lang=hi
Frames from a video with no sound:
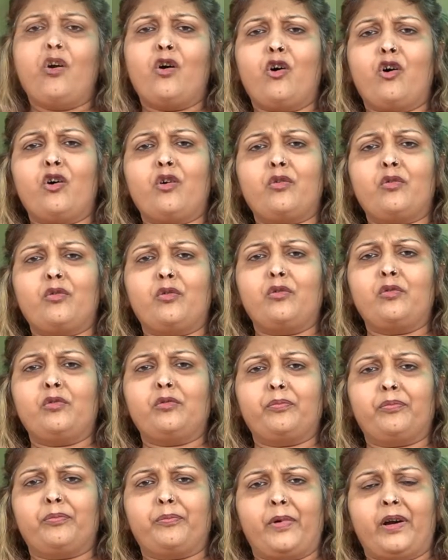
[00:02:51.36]
और
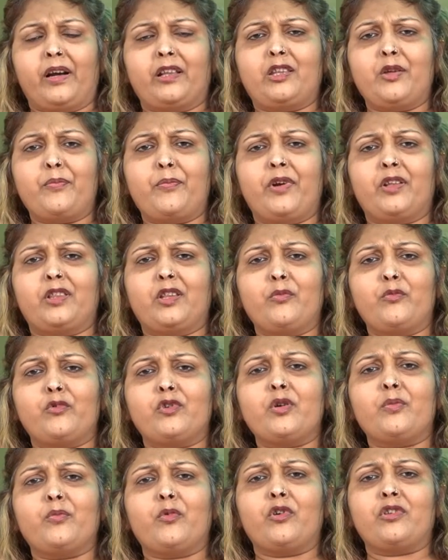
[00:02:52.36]
पढ़ते पढ़ते
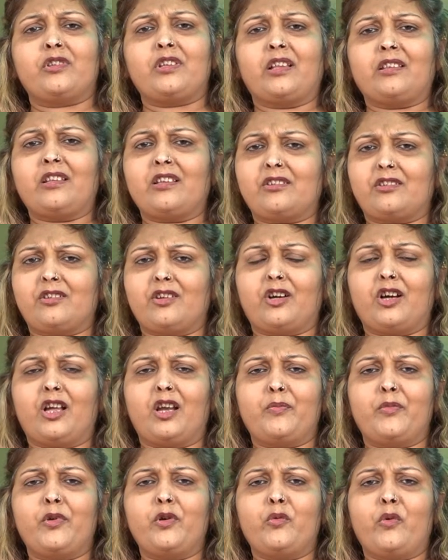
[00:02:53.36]
मुझे बहुत ज़्यादा
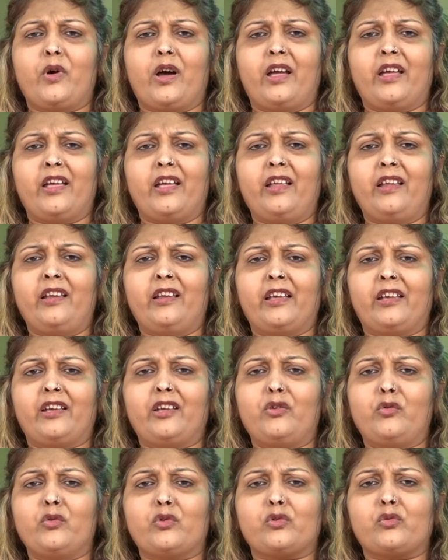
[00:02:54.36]
स्ट्रगल भी हुआ है
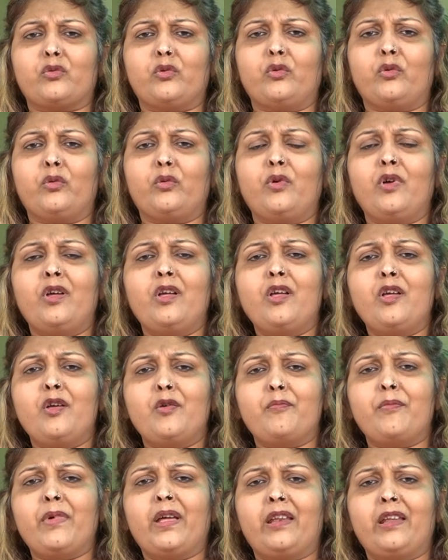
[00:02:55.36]
लेकिन उसको
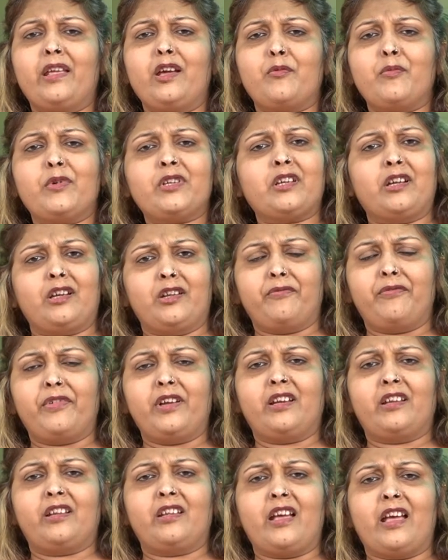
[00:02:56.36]
मैंने हमेशा
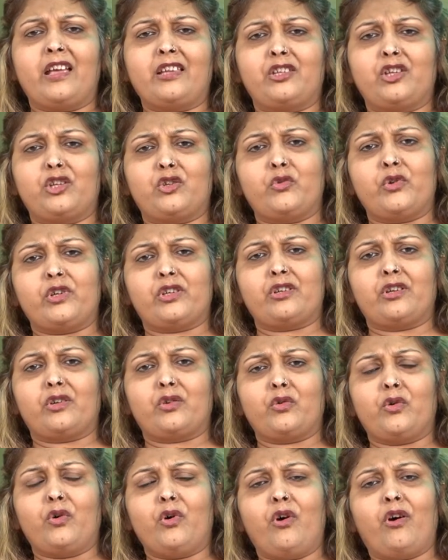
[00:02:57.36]
डिफीट किया है सिचुएशन
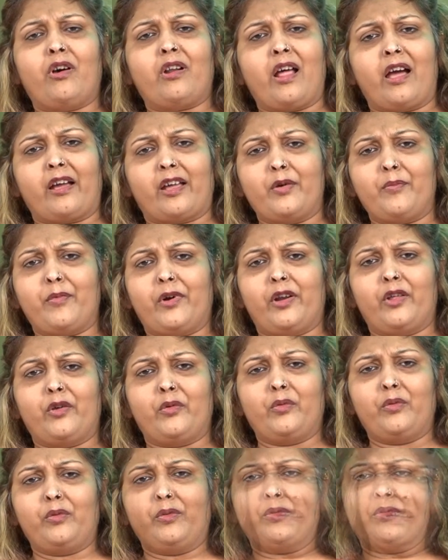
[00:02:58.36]
को और आगे बढ़ी
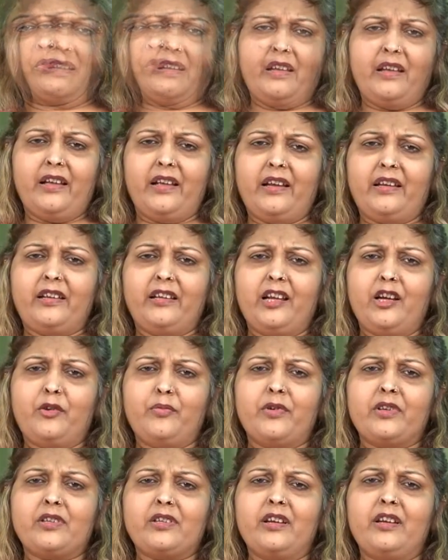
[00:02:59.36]
हूँ 88
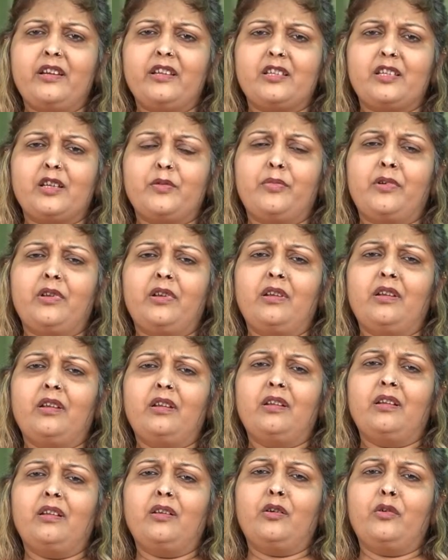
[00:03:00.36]
परसेंट डिजेबल
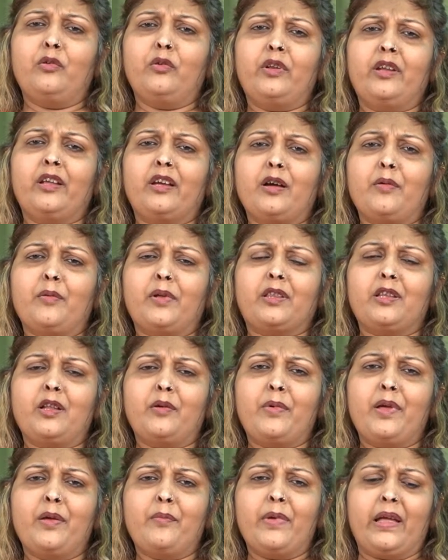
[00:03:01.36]
होने का
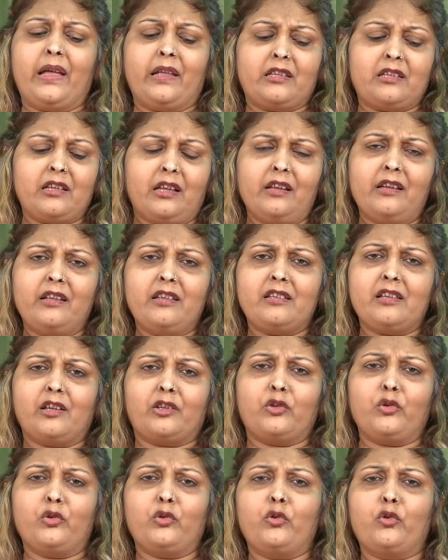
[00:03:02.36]
मतलब है मैं चल नहीं
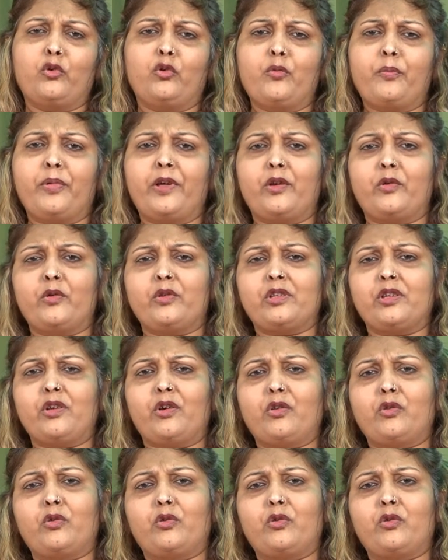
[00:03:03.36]
सकती हूँ दोनों पैरों से और